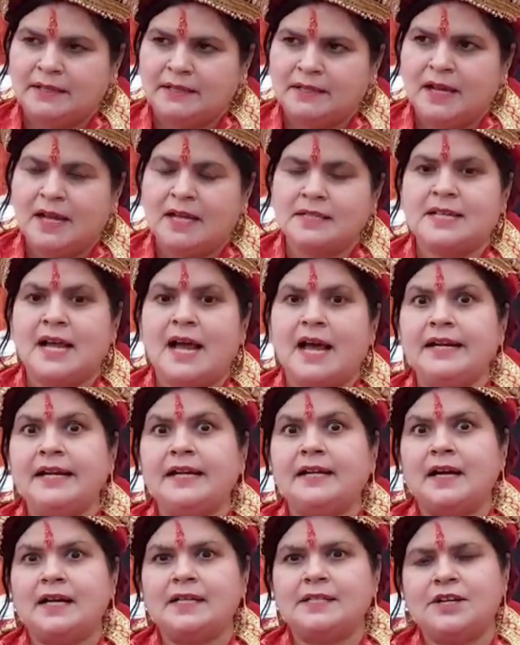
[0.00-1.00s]

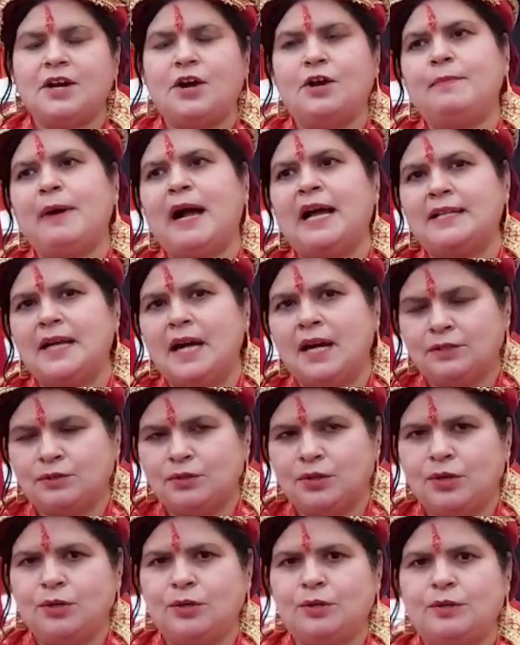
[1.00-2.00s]
सारी कष्ट और बाधा
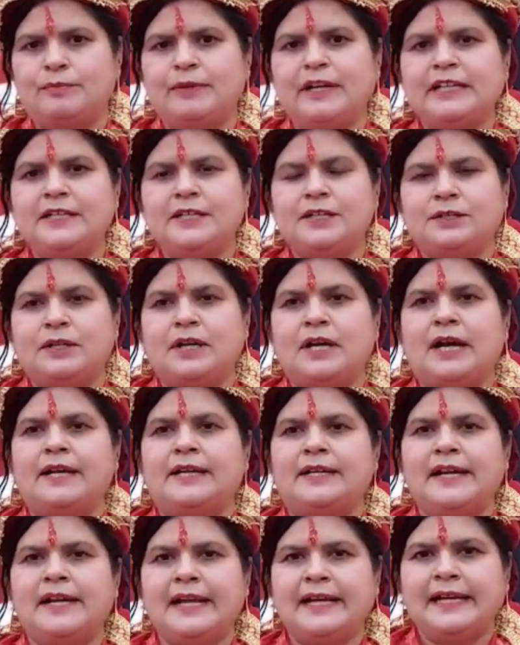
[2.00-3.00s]
को विघ्न
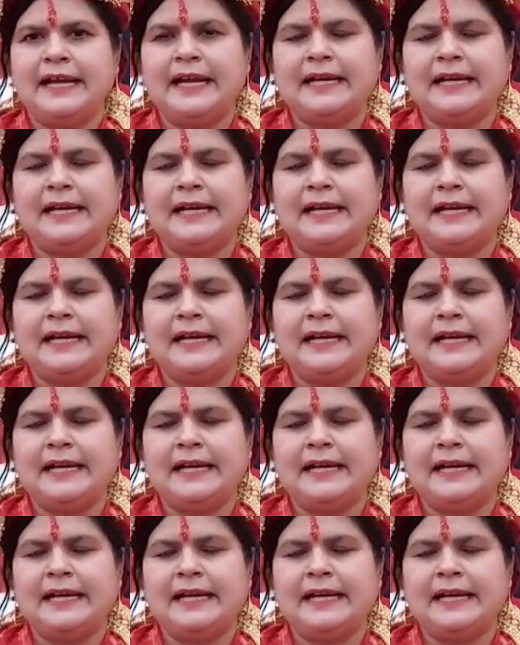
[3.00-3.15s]
हरने के